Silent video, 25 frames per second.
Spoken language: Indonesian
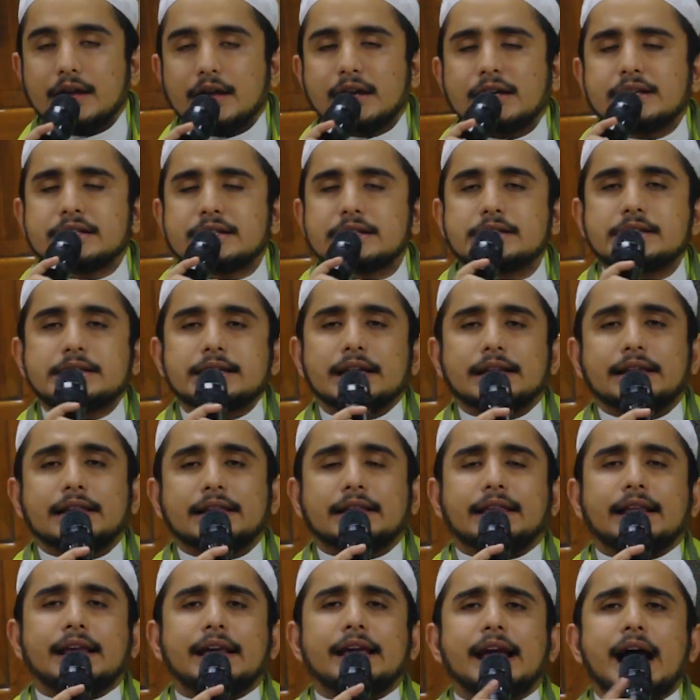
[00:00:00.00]

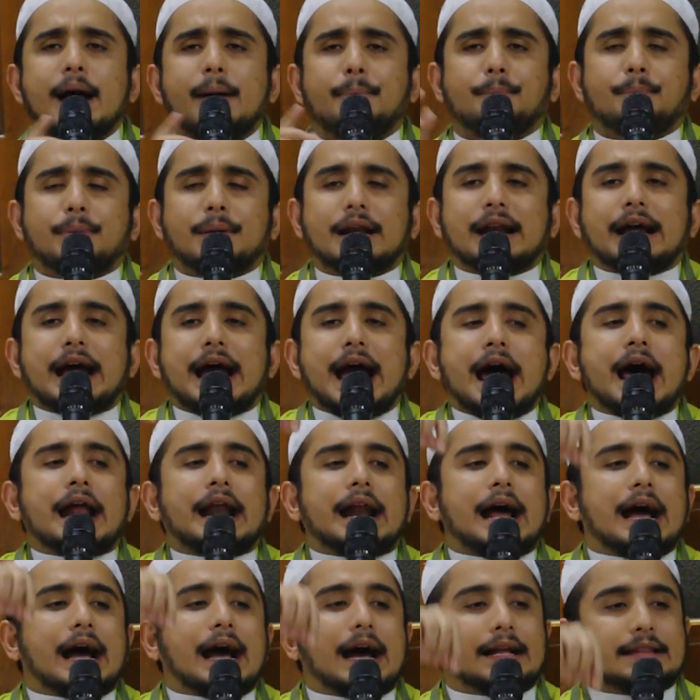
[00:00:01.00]
Setiap
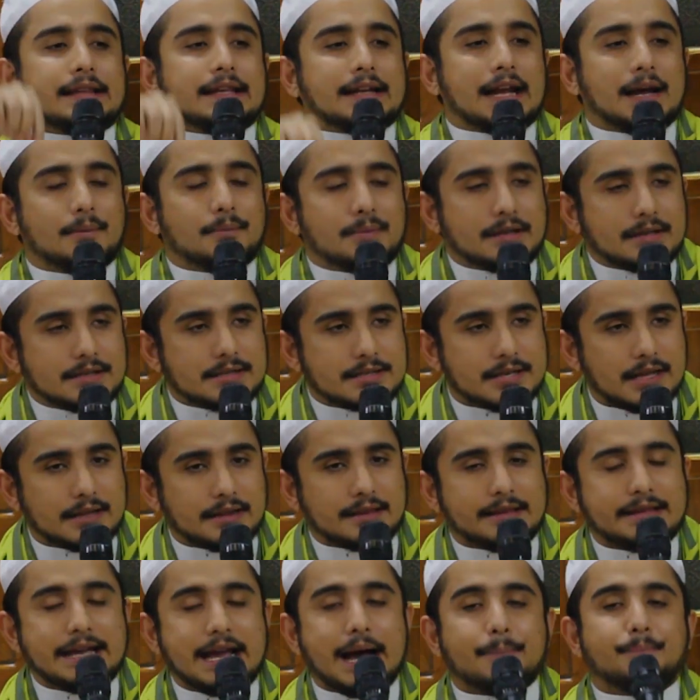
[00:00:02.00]
perkara kata Nabi,
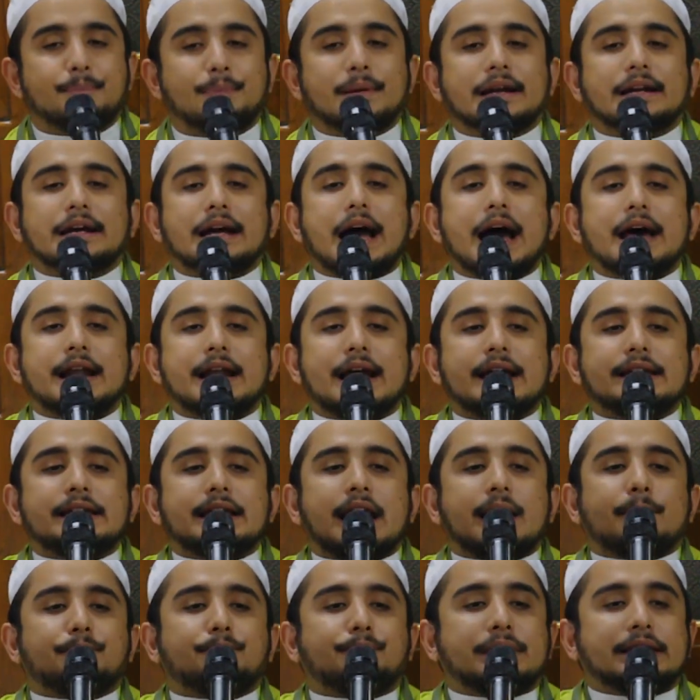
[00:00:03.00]
setiap perkara
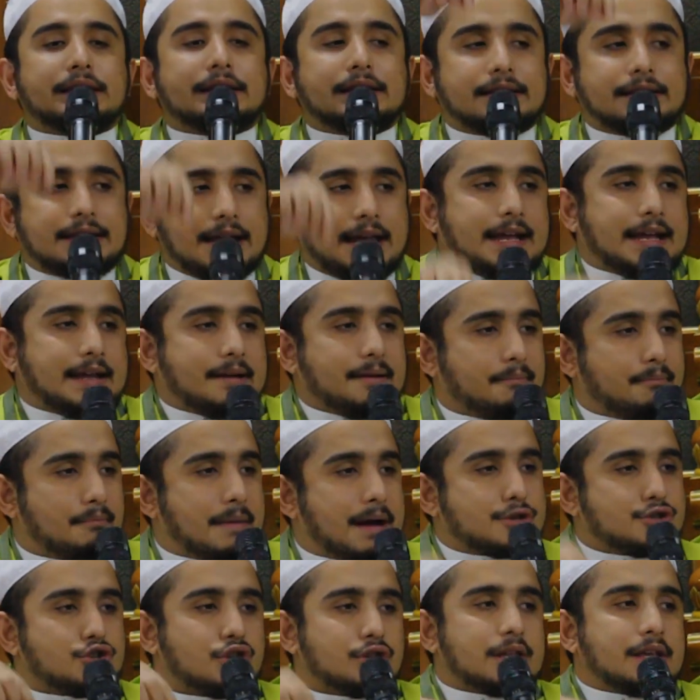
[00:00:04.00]
yang penting,
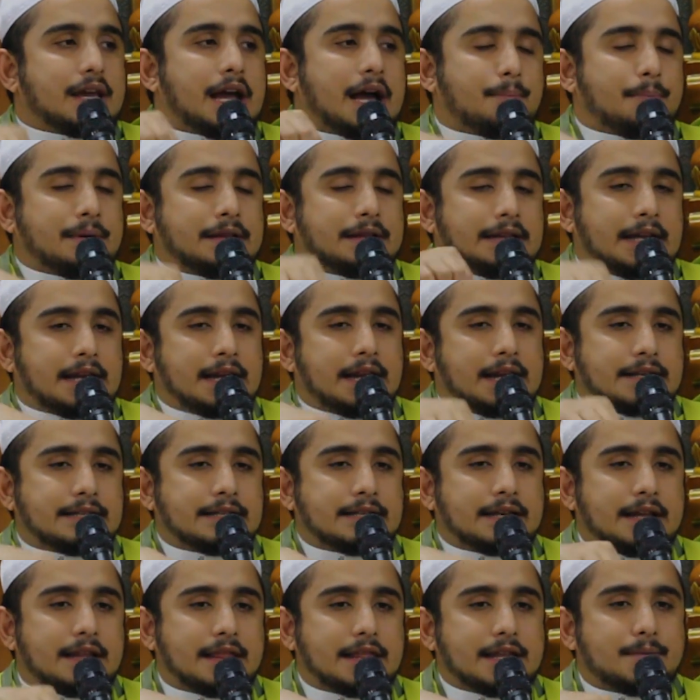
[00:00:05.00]
maksudnya yang penting di
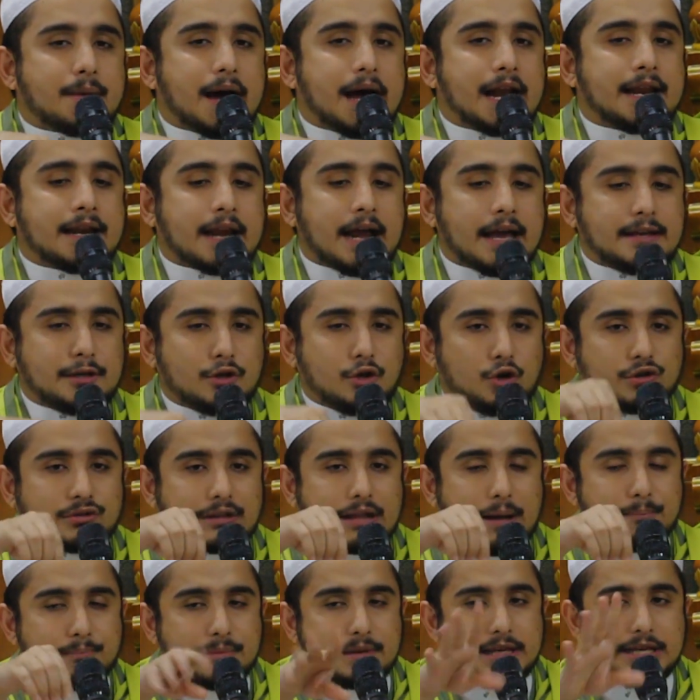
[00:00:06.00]
sini dibalin ayuh
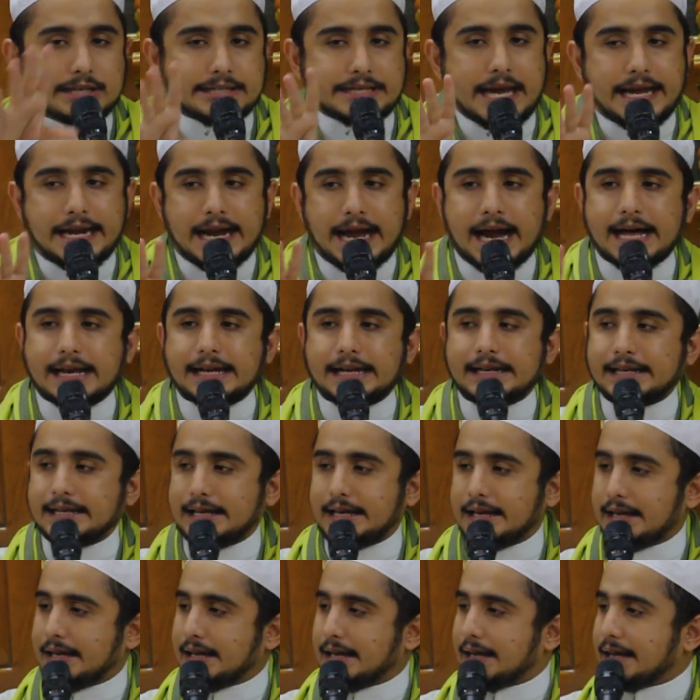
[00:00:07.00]
tambihi syara'an.
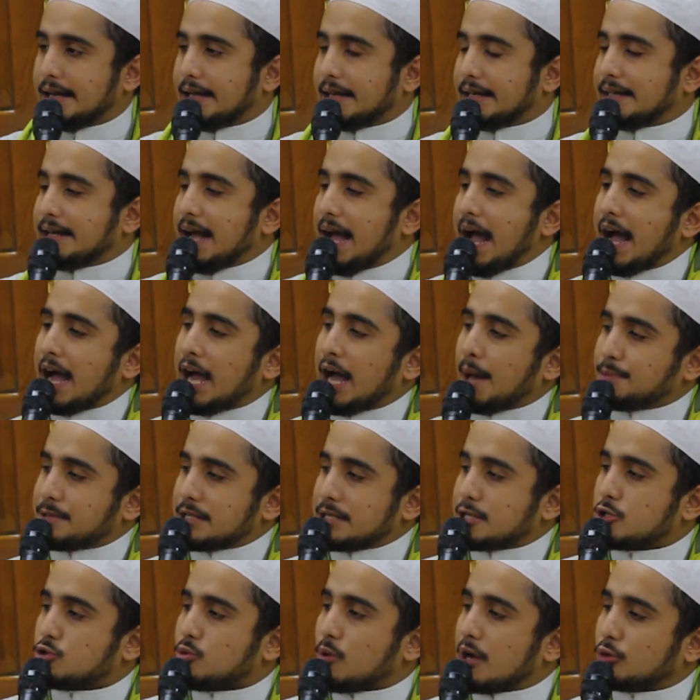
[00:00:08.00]
Dianggap
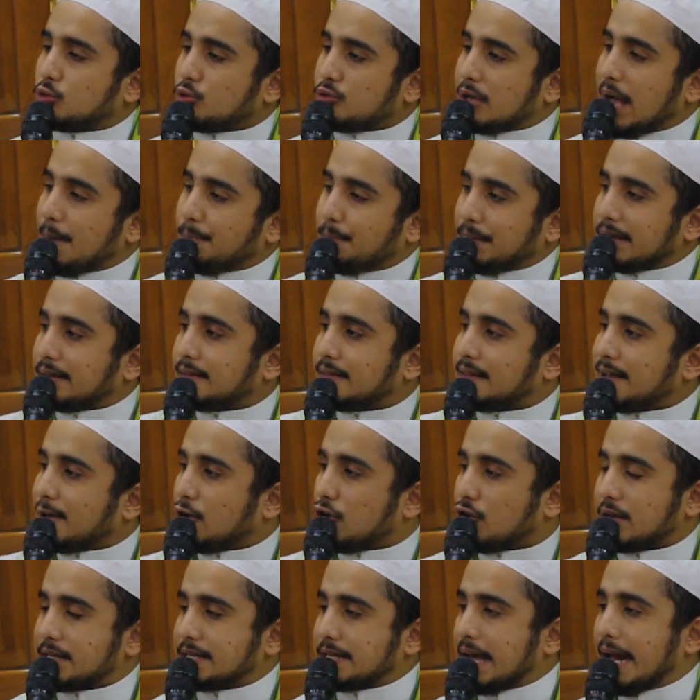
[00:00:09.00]
sesuatu yang penting
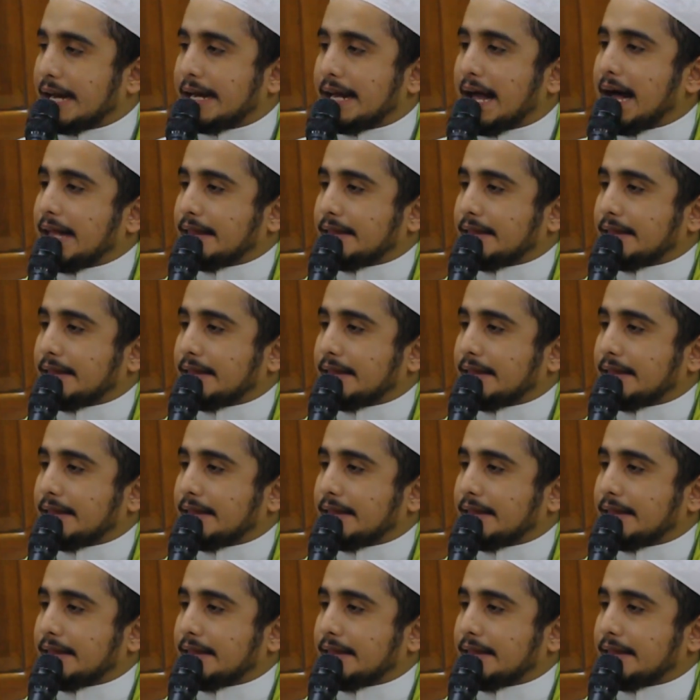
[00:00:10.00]
oleh syariat.